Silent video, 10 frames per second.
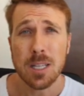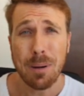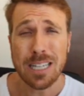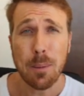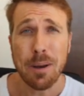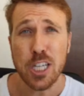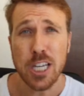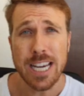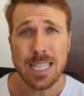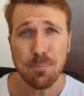
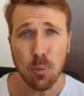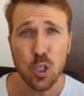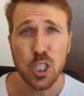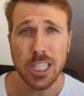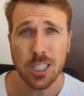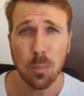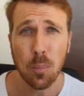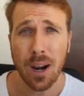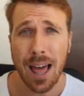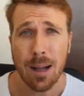praticamente explodindo
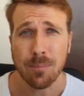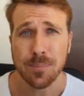por lá.